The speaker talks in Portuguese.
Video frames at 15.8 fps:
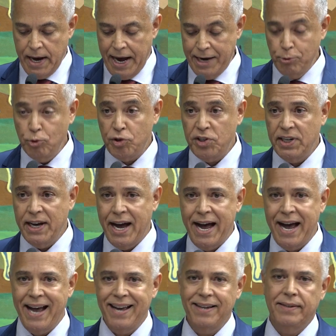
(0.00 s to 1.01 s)

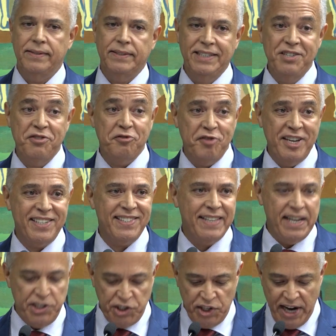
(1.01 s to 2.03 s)
anunciar de
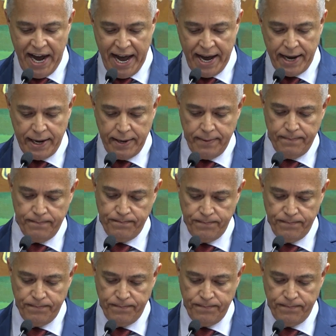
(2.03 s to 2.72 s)
festejar